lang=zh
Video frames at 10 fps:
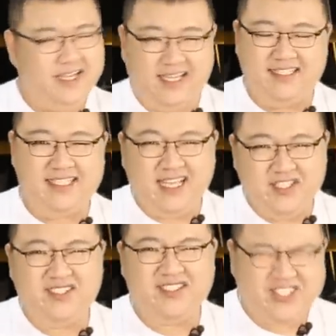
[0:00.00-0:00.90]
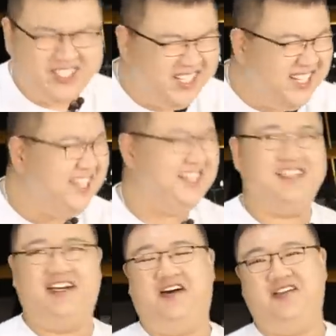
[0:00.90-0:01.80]
这给嘉庆
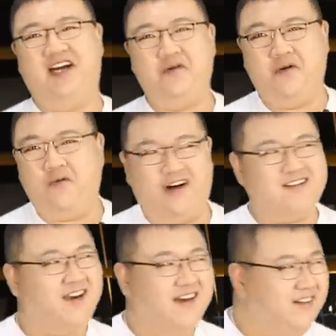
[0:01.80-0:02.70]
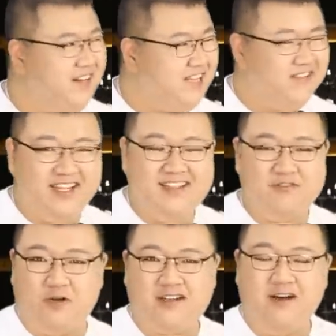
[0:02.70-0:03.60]
气的，好家伙！我刚立为，
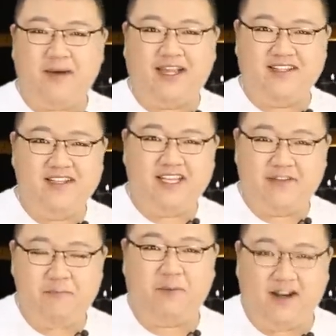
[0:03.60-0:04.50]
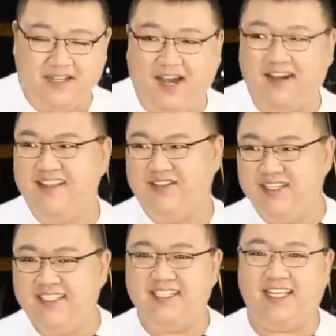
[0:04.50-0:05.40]
我刚把您立为榜样，
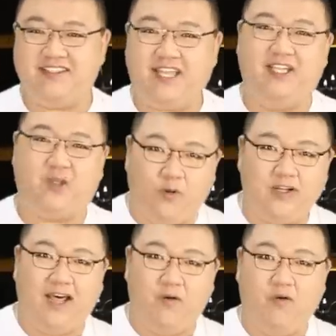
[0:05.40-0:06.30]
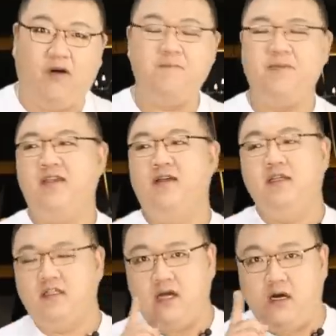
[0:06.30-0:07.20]
您现在带头贪污，
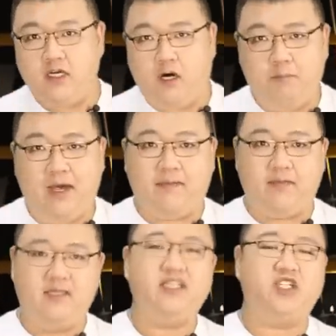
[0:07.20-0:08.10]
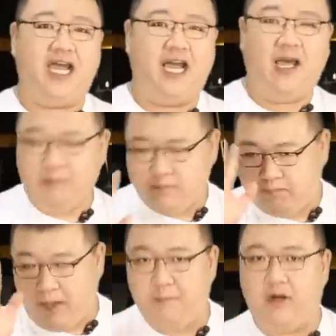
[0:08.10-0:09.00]
刚要办他，一查
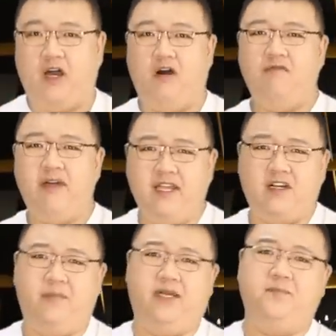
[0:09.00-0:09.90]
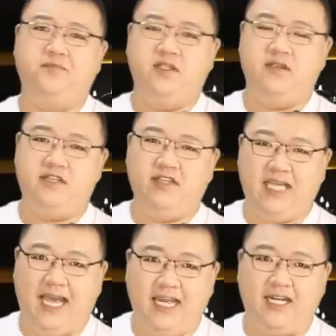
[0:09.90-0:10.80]
办不了，为什么呀？因为
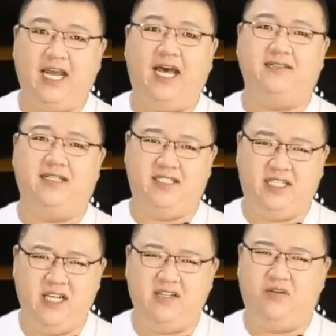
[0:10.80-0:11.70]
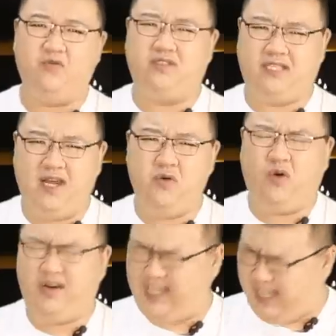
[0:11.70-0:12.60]
他这案子牵扯出的贪
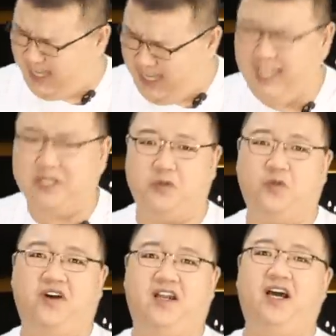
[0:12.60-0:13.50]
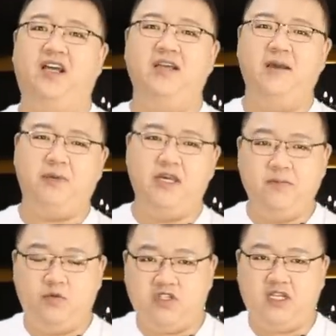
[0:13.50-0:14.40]
官太多了，
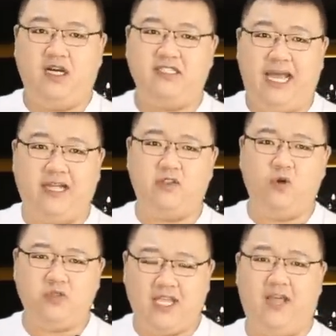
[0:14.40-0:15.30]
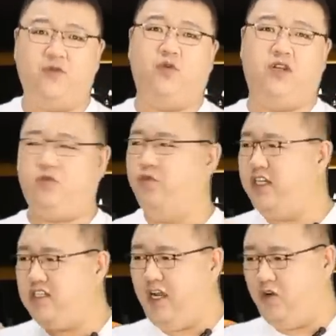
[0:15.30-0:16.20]
兵部上下都参与了，从
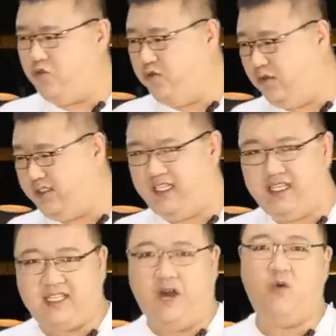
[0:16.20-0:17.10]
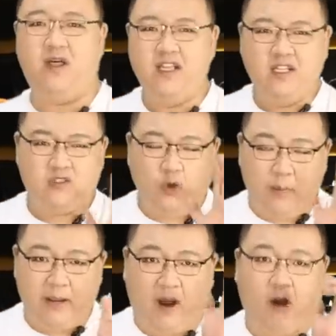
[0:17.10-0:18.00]
这尚书到底下的堂官都
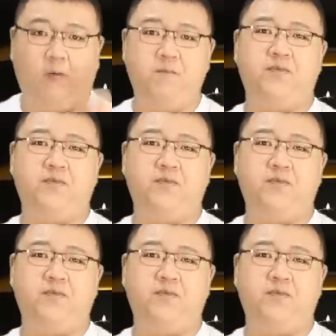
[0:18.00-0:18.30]
没跑。